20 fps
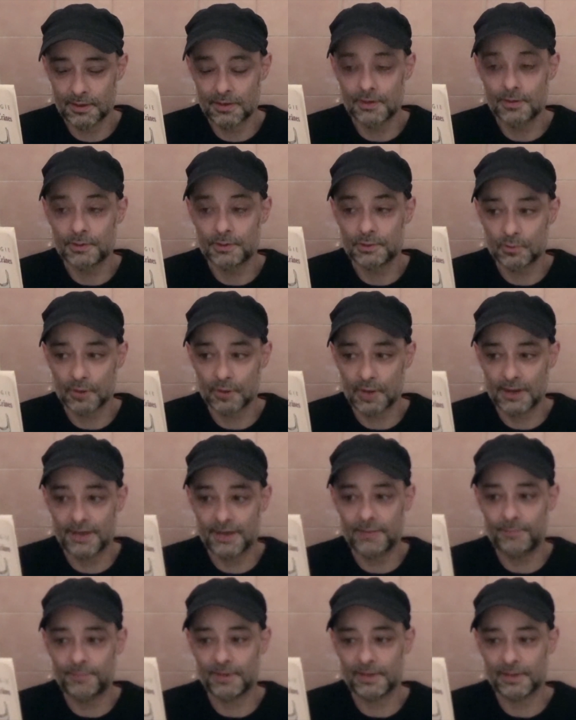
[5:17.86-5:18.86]
Sur la
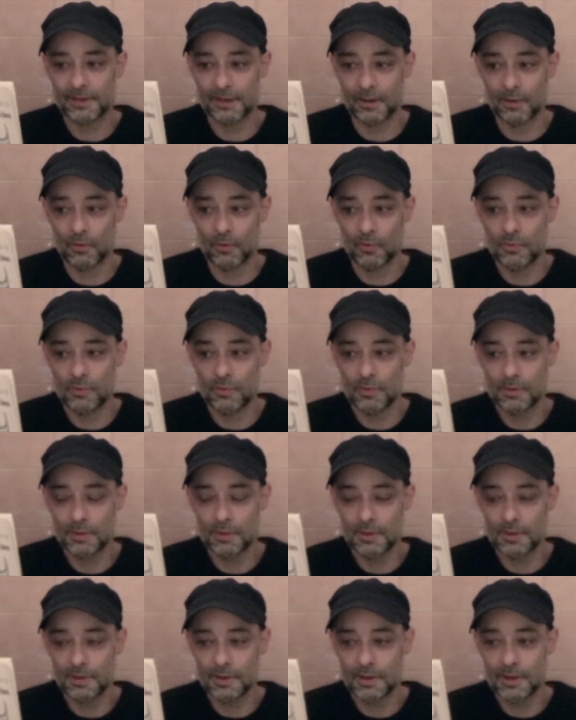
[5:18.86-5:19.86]
nappe à carreaux,
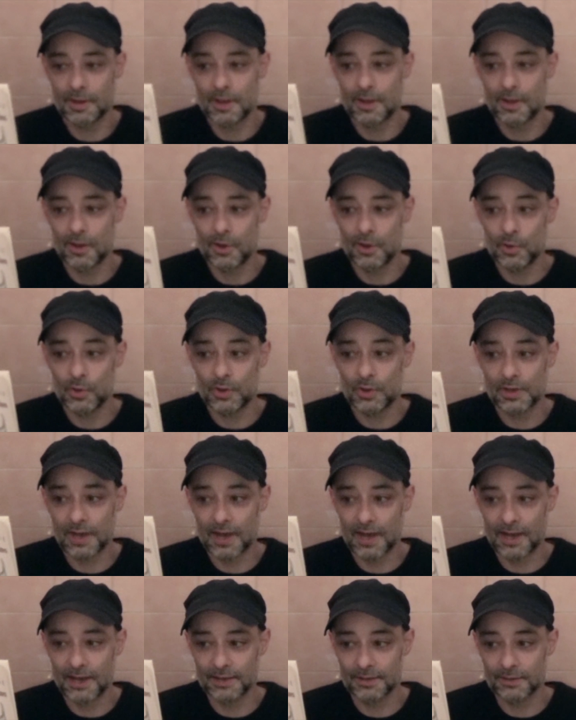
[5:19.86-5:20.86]
le
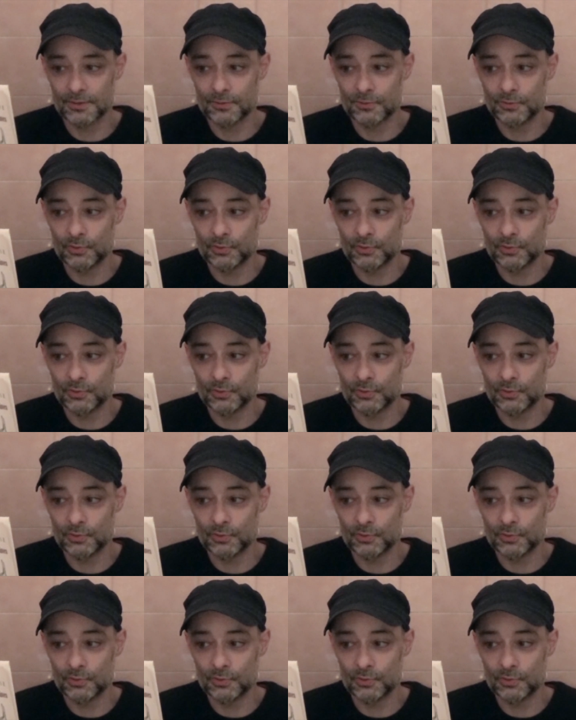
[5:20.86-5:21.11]
crâne